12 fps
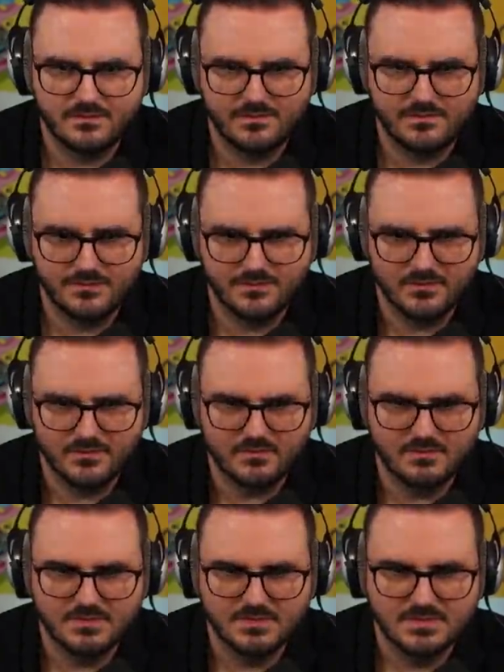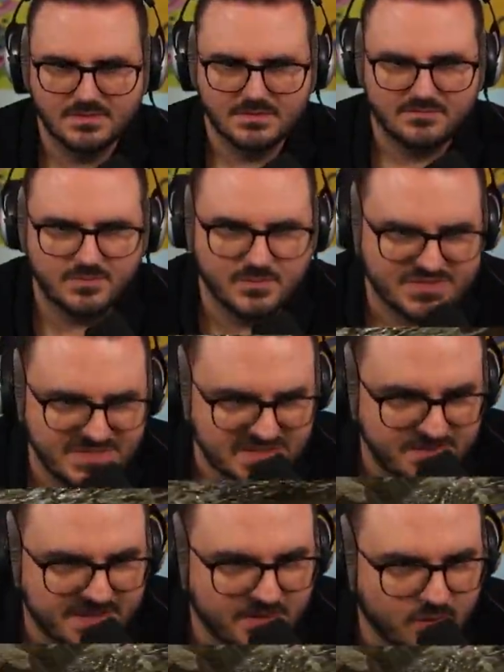So. Wir müssen
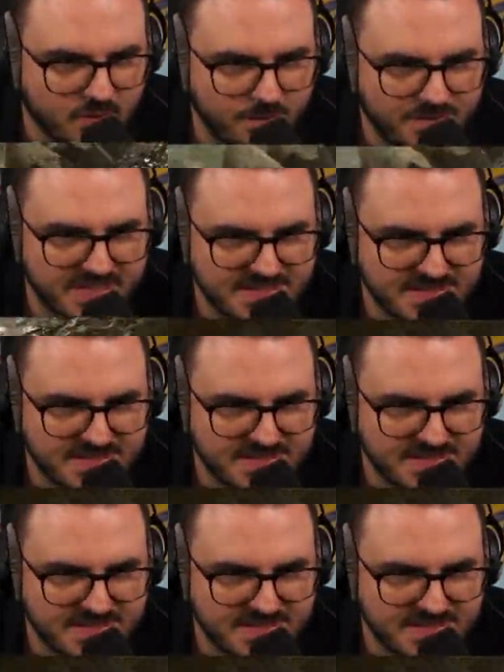erstmal hier oben Bretter